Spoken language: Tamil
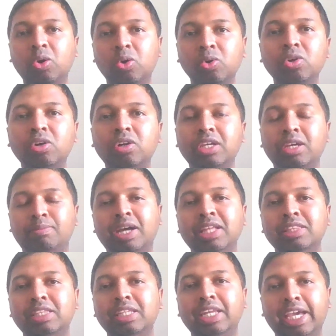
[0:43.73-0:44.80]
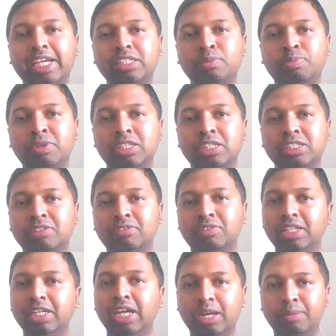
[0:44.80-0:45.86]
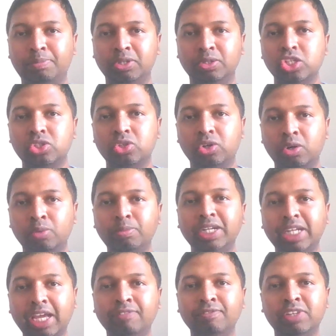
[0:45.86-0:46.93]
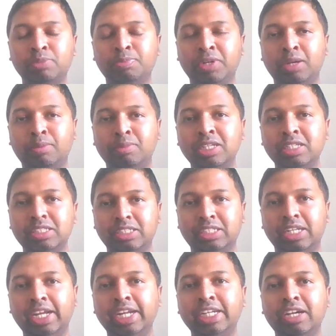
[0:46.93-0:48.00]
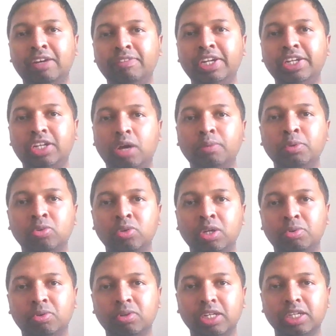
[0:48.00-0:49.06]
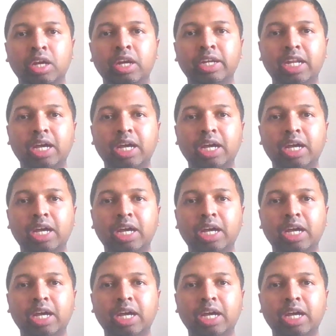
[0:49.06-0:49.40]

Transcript: உங்களுடைய மந்த்லி எக்ஸ்பென்சஸ்க்கு வந்து ஹெல்ப் பண்ணும் ஸோ ரொம்ப டைம் வேஸ்ட் பண்ணாமல் ஸ்ட்ரெயிட்டாகவே டாபிக் உள்ளே போகலாம்